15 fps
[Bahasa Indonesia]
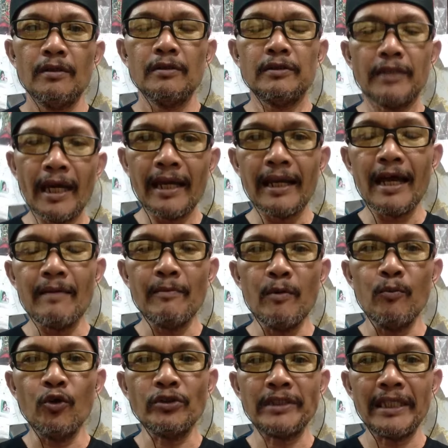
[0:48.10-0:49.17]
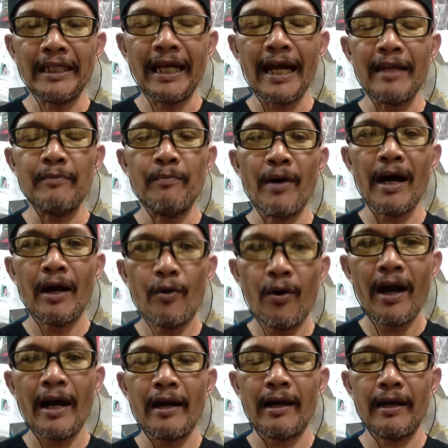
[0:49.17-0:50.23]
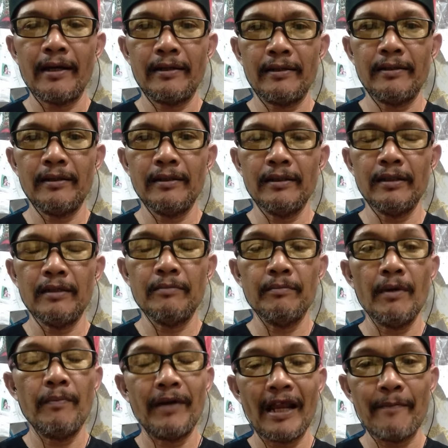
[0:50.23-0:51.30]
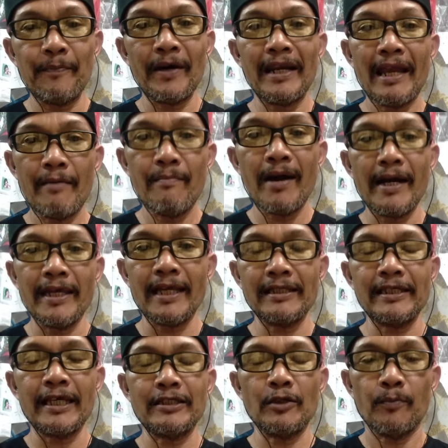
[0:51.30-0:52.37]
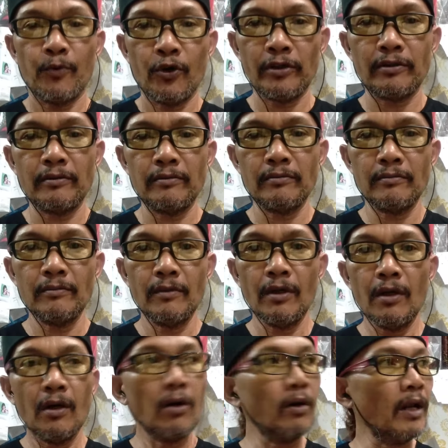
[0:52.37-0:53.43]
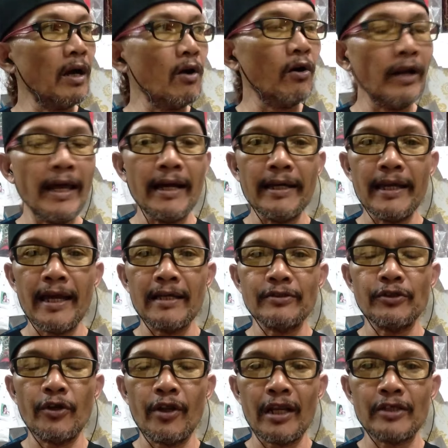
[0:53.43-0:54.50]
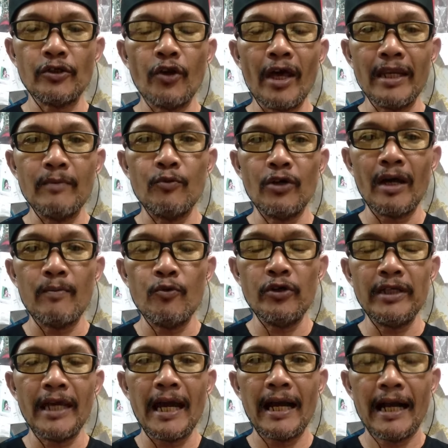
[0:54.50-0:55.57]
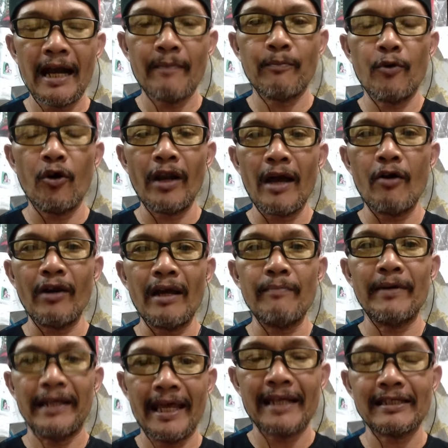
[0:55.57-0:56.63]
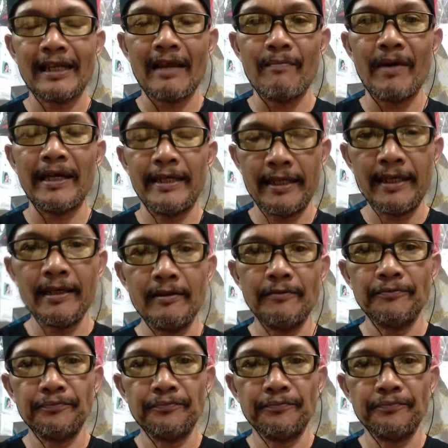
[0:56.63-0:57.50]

Cara membuktikan bahwa beberapa nama yang saya sebut orang-orang yang saudara-saudari muda-mudi anggap orang-orang benar selama ini